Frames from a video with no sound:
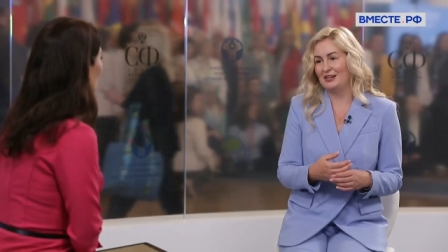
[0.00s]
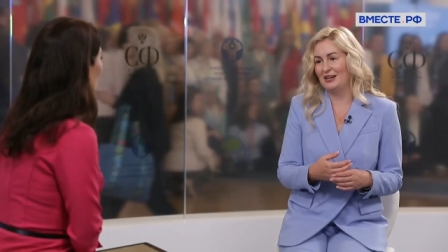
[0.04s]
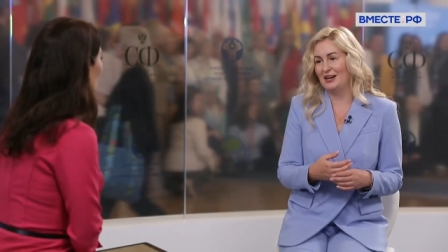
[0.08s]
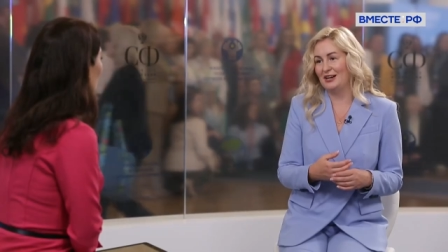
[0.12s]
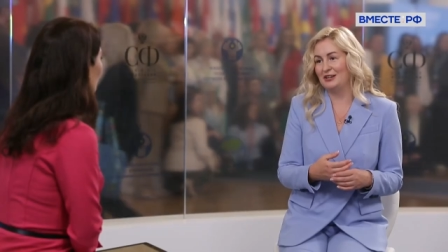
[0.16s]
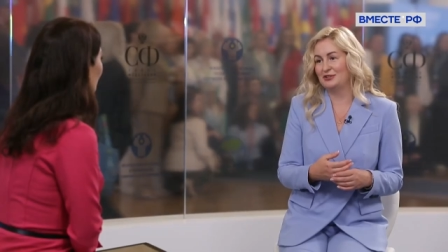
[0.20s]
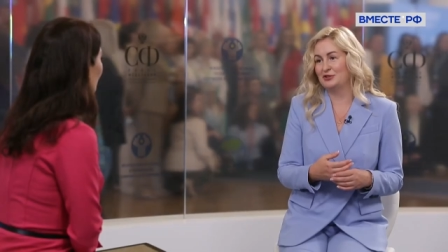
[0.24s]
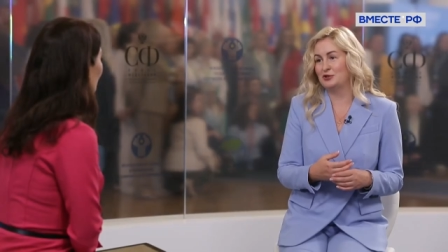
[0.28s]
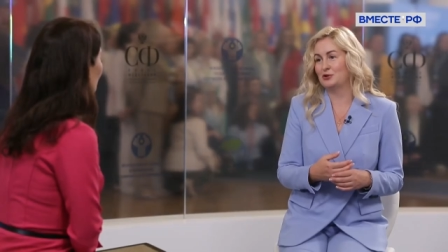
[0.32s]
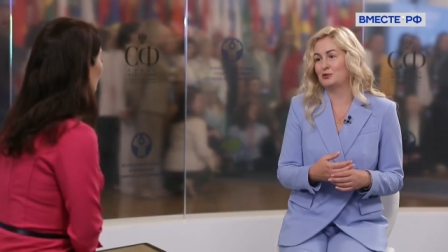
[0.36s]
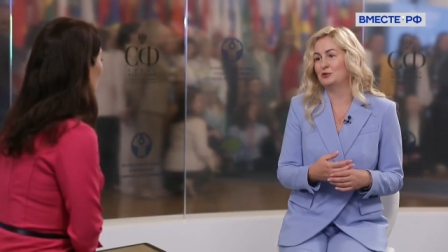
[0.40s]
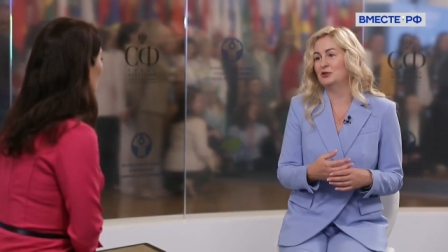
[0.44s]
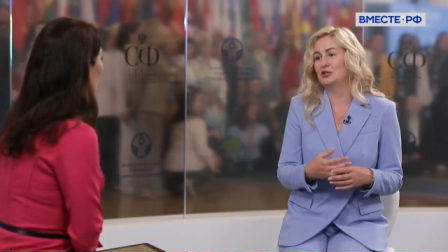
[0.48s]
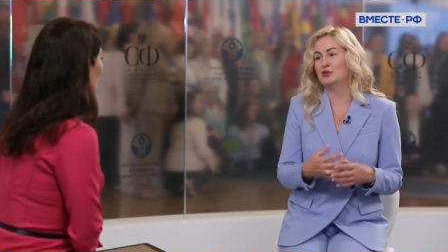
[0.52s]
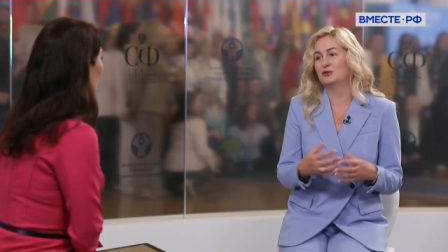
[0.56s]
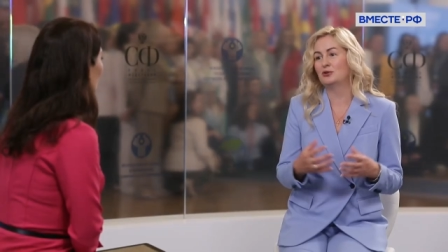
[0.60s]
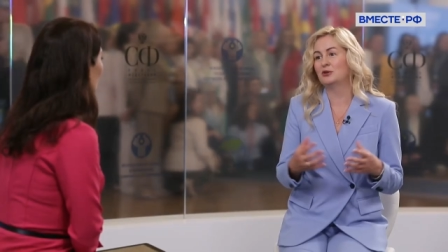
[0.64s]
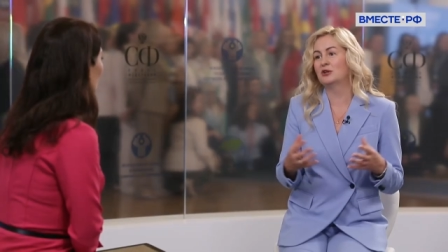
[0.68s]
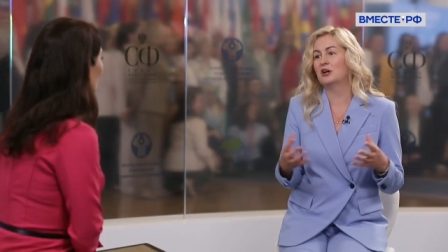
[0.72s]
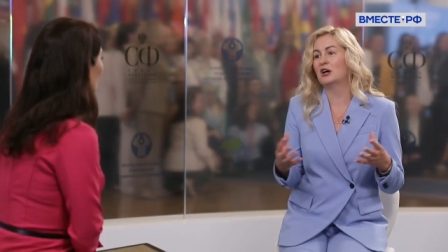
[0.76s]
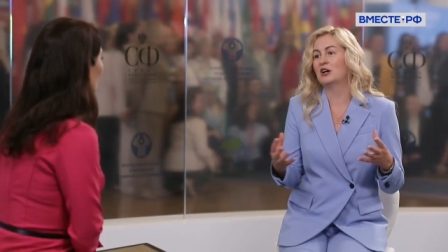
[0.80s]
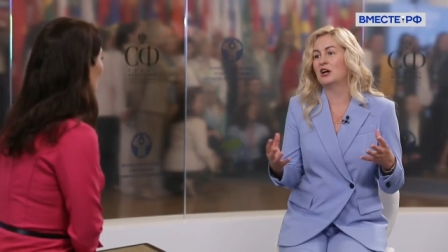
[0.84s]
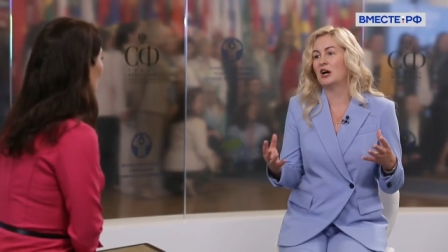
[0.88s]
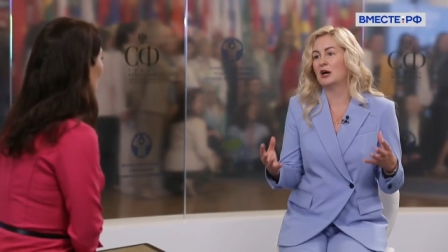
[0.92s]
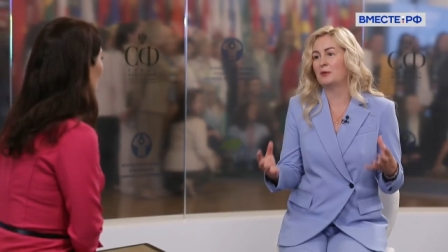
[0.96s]
Альску не
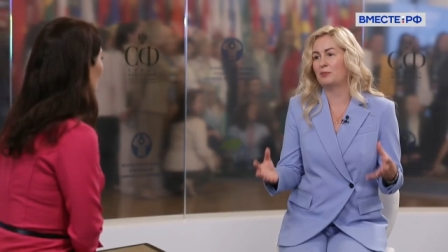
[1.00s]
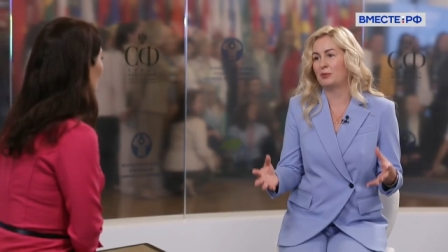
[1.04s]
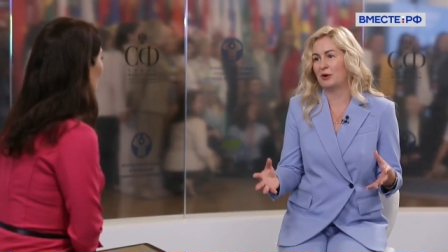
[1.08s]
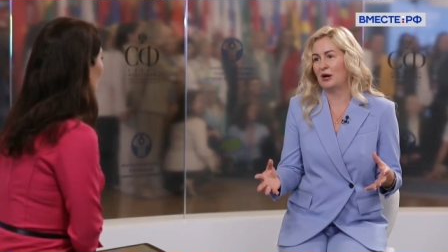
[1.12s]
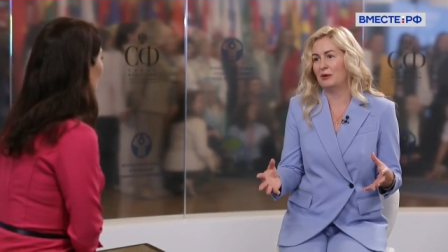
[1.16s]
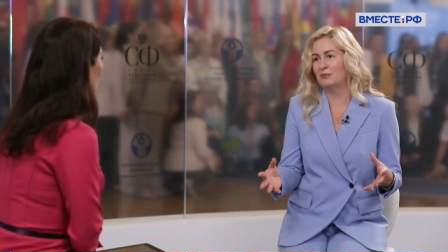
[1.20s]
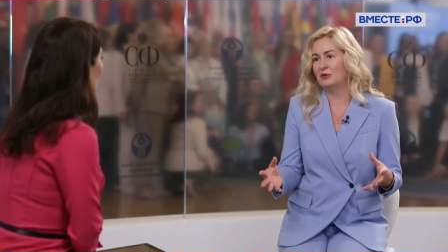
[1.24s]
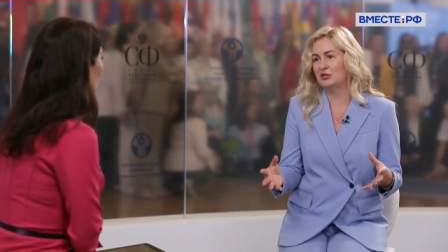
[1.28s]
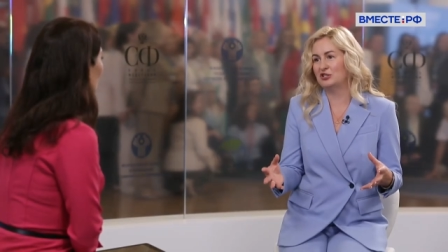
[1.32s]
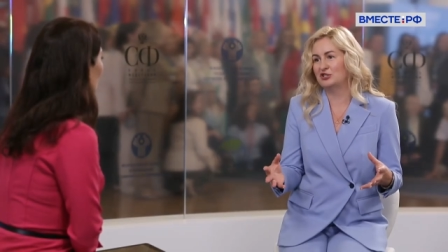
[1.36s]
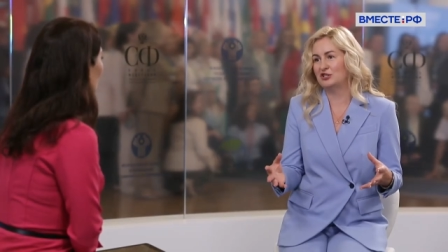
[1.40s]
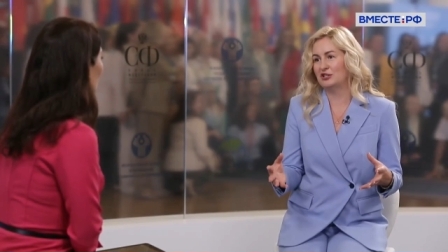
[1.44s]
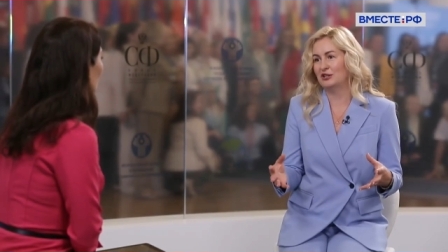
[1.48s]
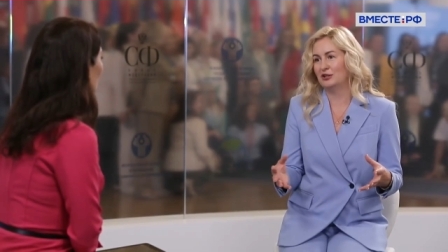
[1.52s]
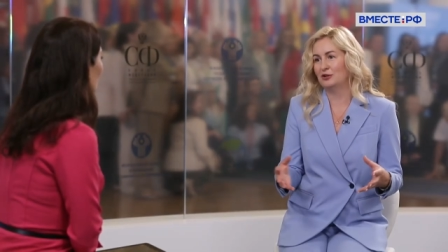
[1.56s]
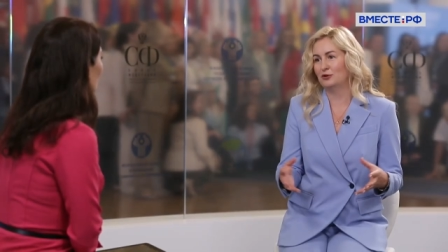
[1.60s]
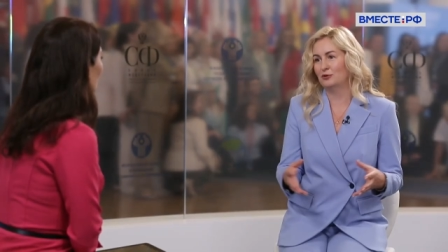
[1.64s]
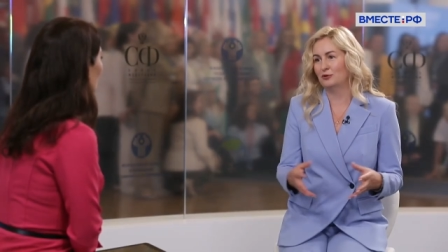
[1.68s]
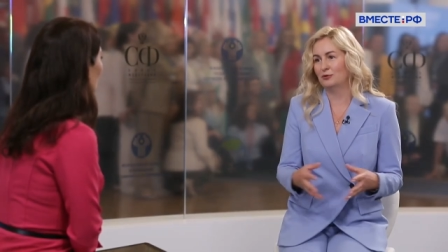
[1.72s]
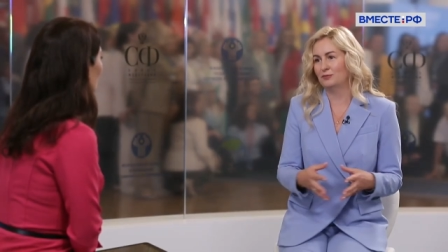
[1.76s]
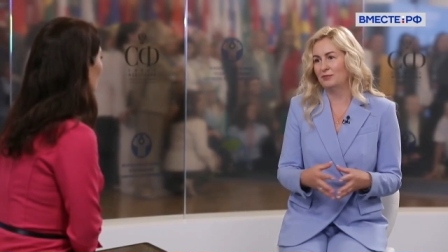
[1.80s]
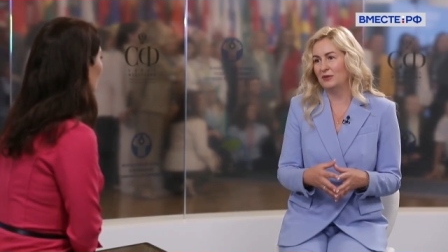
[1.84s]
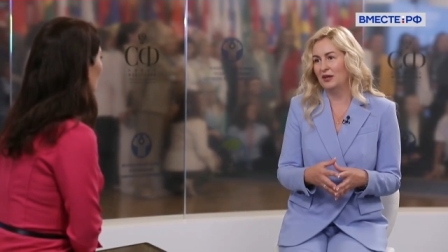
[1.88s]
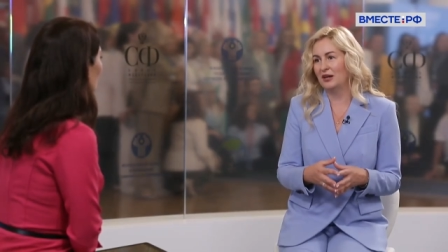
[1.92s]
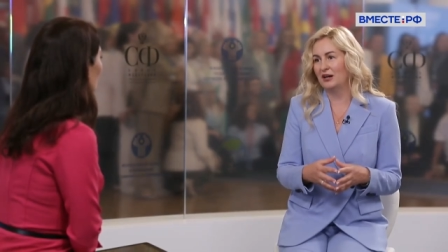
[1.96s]
только как
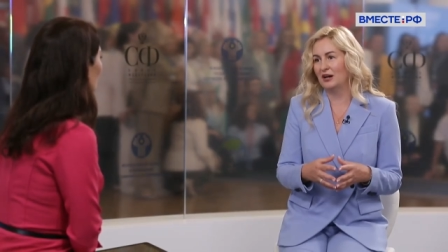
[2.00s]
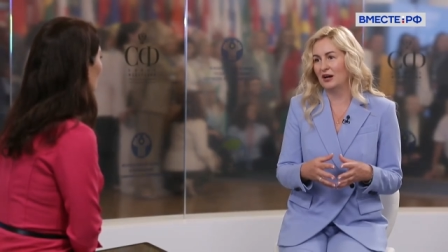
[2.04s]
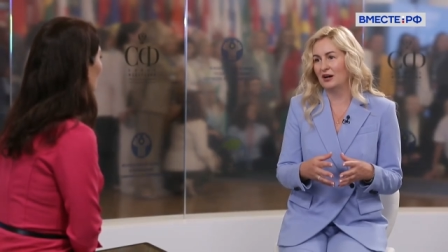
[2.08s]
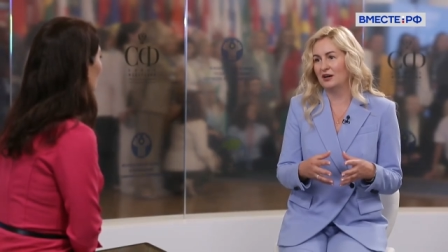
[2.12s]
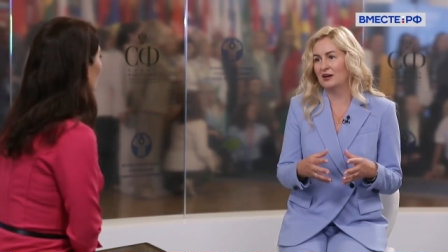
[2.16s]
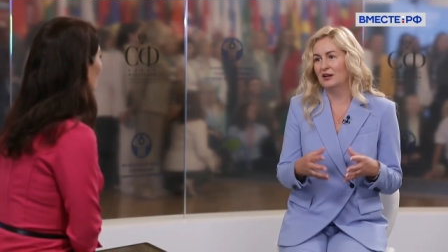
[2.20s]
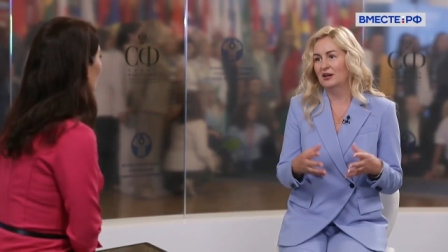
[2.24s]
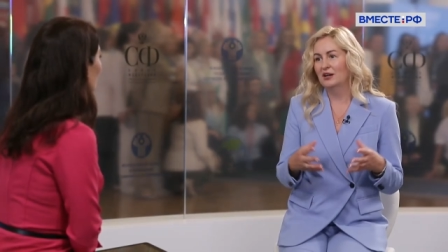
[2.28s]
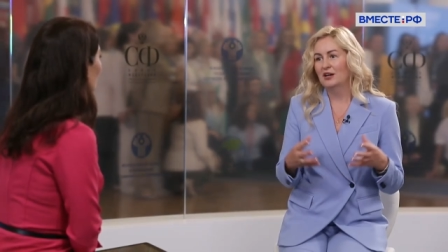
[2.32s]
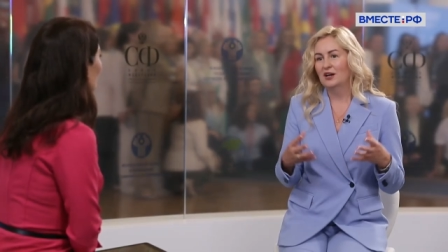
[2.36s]
промышленную и как,